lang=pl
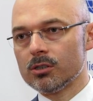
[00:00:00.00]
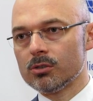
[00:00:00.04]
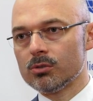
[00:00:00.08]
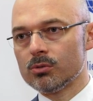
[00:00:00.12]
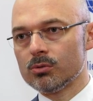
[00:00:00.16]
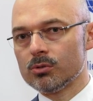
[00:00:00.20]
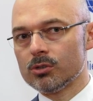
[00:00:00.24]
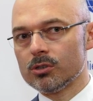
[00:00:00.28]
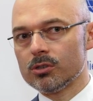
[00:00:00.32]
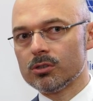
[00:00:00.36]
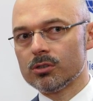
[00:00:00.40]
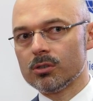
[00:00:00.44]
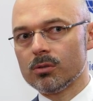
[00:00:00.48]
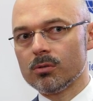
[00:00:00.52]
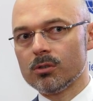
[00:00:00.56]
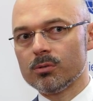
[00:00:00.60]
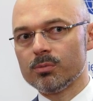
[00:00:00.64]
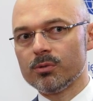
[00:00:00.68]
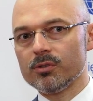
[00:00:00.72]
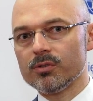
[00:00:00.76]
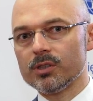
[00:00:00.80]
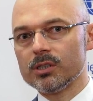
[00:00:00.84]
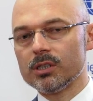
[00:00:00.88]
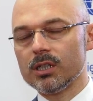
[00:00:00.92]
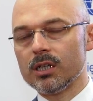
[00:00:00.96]
którzy są
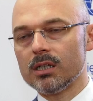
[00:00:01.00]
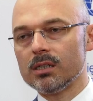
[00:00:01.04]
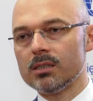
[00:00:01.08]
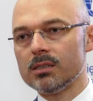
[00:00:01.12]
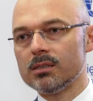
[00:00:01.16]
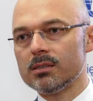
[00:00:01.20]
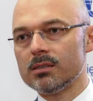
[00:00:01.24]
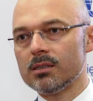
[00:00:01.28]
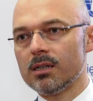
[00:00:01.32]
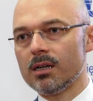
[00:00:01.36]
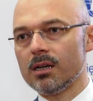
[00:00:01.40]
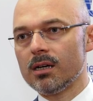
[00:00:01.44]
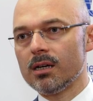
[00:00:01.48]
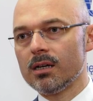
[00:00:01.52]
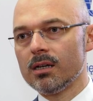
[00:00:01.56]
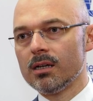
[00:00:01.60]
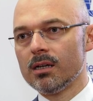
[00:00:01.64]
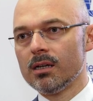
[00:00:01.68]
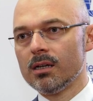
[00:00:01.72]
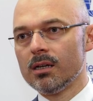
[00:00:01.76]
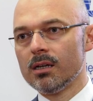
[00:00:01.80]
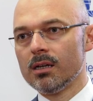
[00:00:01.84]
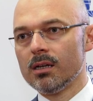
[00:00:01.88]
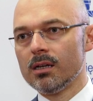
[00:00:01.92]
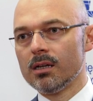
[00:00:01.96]
odpowiedzialni za
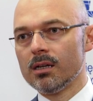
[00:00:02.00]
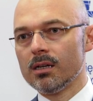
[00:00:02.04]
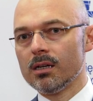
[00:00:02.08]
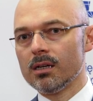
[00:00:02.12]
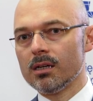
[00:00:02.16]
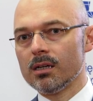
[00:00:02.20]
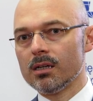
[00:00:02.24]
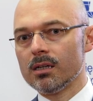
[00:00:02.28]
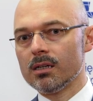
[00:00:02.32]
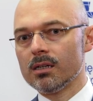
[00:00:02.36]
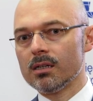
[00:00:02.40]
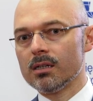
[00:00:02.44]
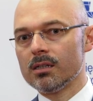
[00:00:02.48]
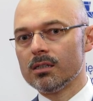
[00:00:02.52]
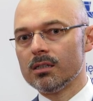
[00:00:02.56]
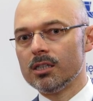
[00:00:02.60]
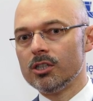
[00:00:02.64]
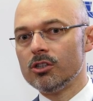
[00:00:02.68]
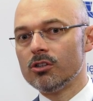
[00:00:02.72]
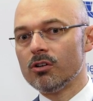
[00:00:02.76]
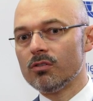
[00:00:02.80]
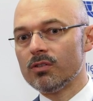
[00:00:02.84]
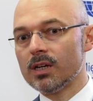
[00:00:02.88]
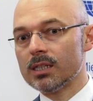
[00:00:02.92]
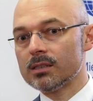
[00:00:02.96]
E,
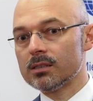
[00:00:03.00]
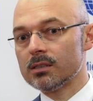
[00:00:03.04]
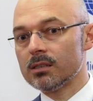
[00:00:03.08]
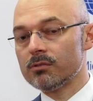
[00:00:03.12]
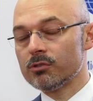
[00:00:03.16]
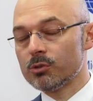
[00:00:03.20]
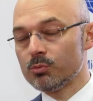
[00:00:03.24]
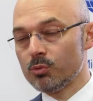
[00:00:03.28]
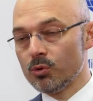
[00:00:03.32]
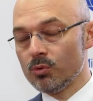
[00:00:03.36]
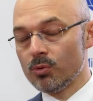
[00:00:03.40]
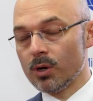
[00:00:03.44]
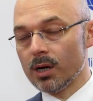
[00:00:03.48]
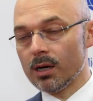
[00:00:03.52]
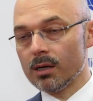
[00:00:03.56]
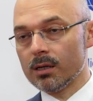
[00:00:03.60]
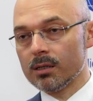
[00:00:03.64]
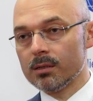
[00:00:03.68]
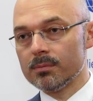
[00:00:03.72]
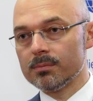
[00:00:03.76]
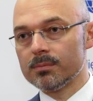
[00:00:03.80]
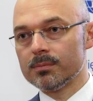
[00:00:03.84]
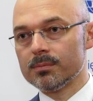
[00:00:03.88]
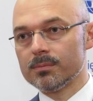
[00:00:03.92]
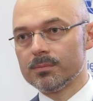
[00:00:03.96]
innowacje w spółkach.